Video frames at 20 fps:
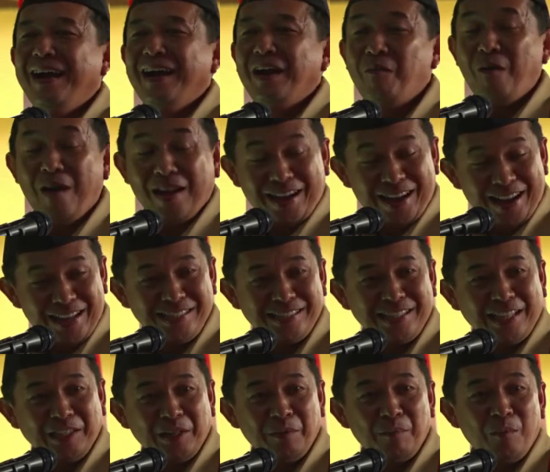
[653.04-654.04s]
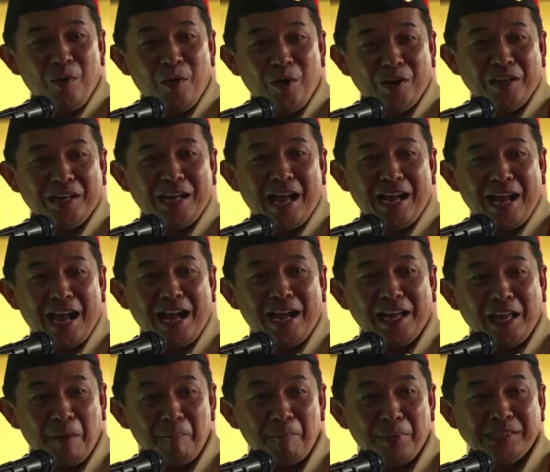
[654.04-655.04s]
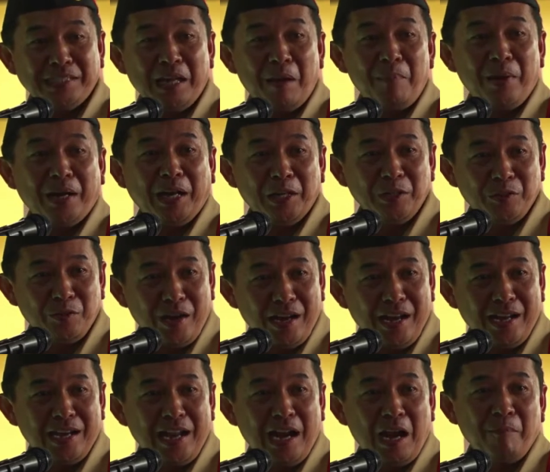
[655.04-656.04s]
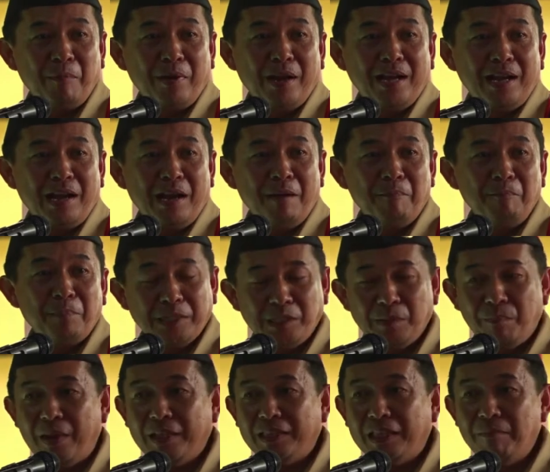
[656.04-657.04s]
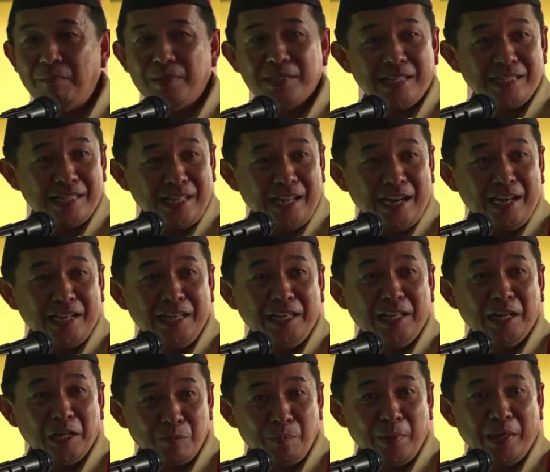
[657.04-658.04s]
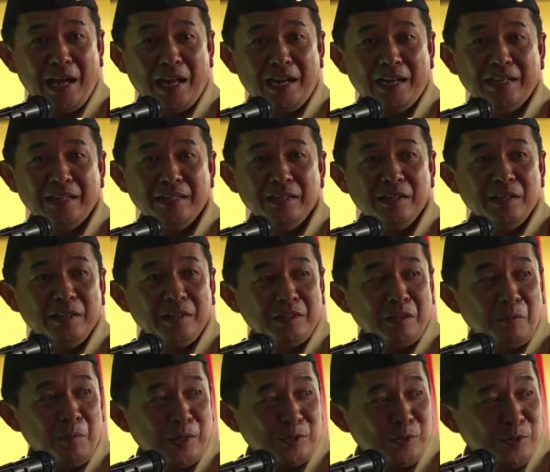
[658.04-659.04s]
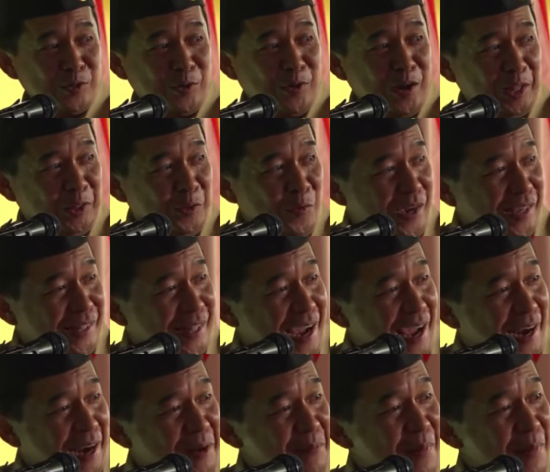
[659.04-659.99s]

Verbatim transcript: Warnas nanti mohon kakak-kakak yang persiapan ini juga dalam rangka percepatan bisa segera diresmikan. Termasuk saudara tua kita yang ada di